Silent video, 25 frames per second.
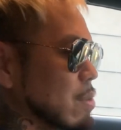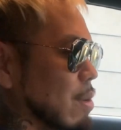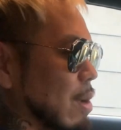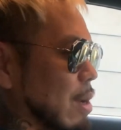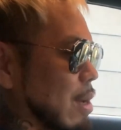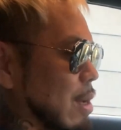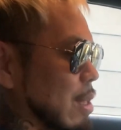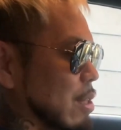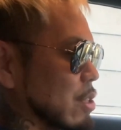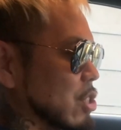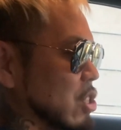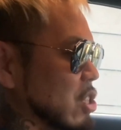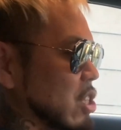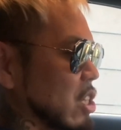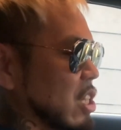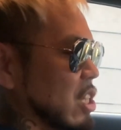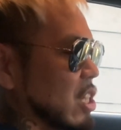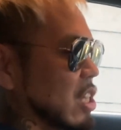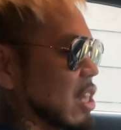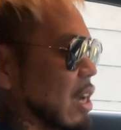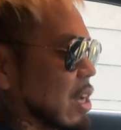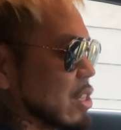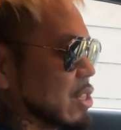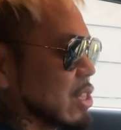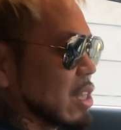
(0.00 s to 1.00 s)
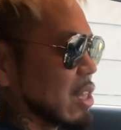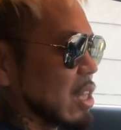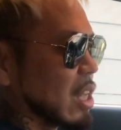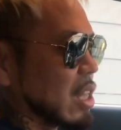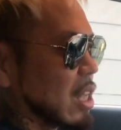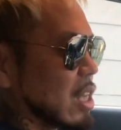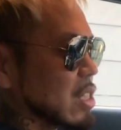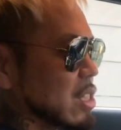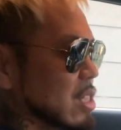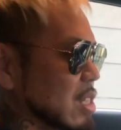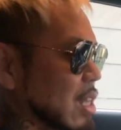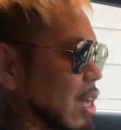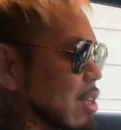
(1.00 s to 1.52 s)
はCD なんか絶対
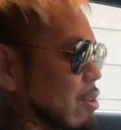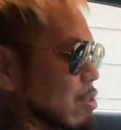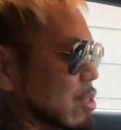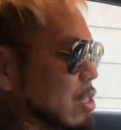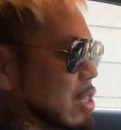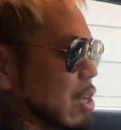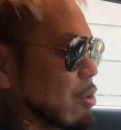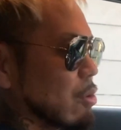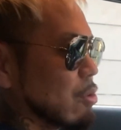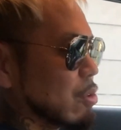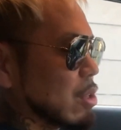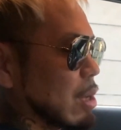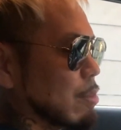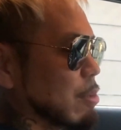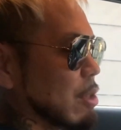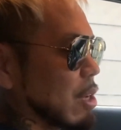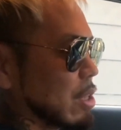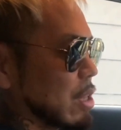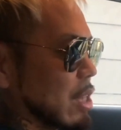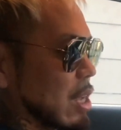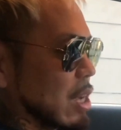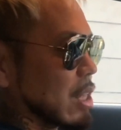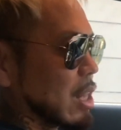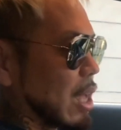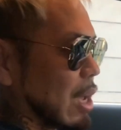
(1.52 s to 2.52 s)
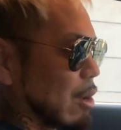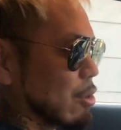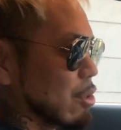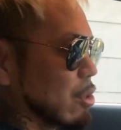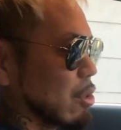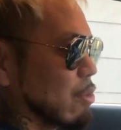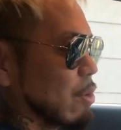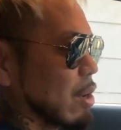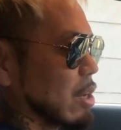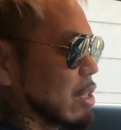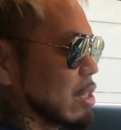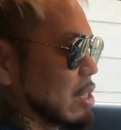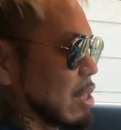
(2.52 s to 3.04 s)
出せないよ。全国デビューなんかできないよって
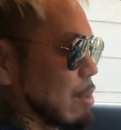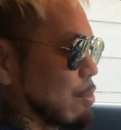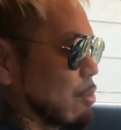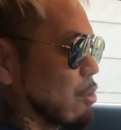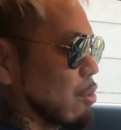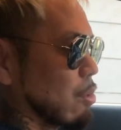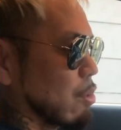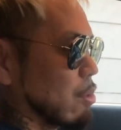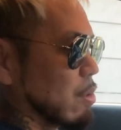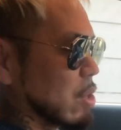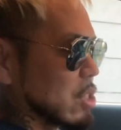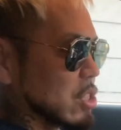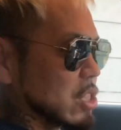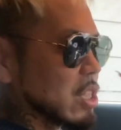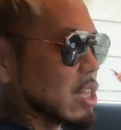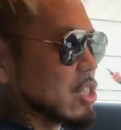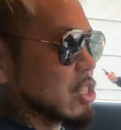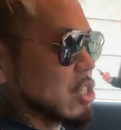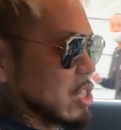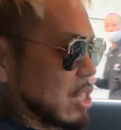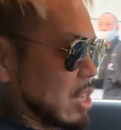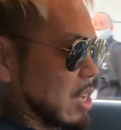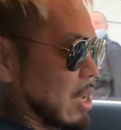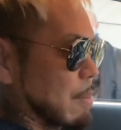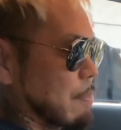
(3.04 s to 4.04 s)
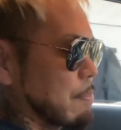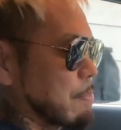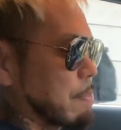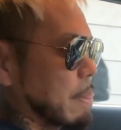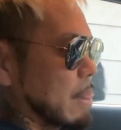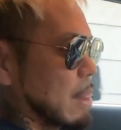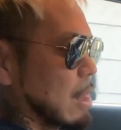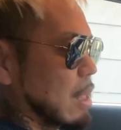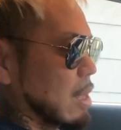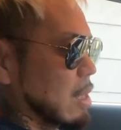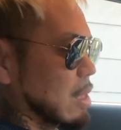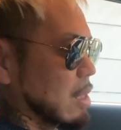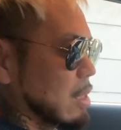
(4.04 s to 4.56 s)
言われてても、俺はしたし、
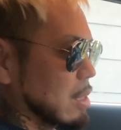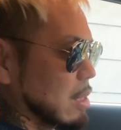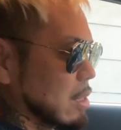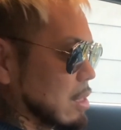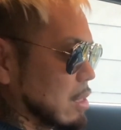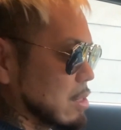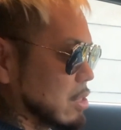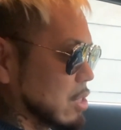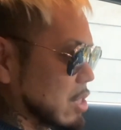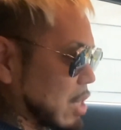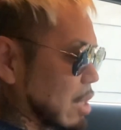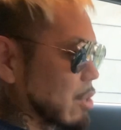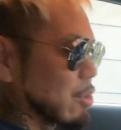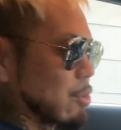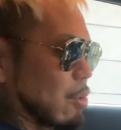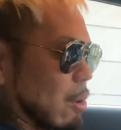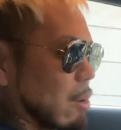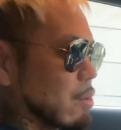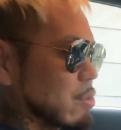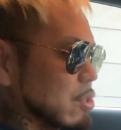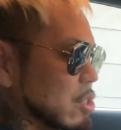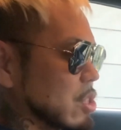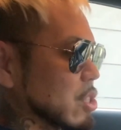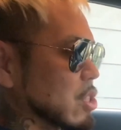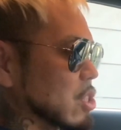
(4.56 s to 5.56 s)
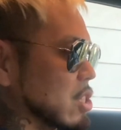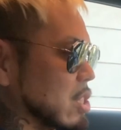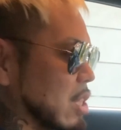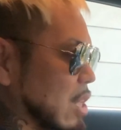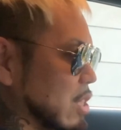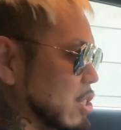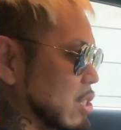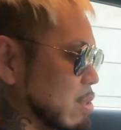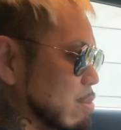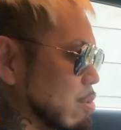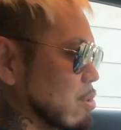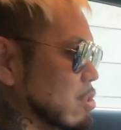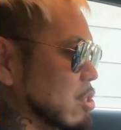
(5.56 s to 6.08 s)
ちゃんと信じて
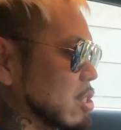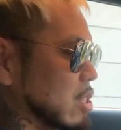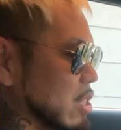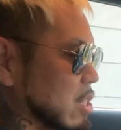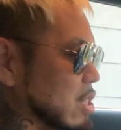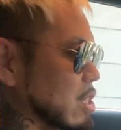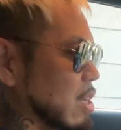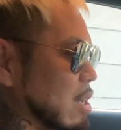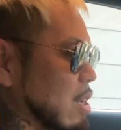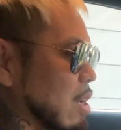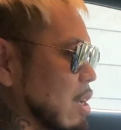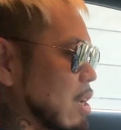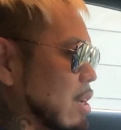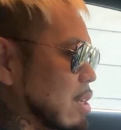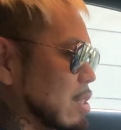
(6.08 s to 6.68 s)
自分をしたし。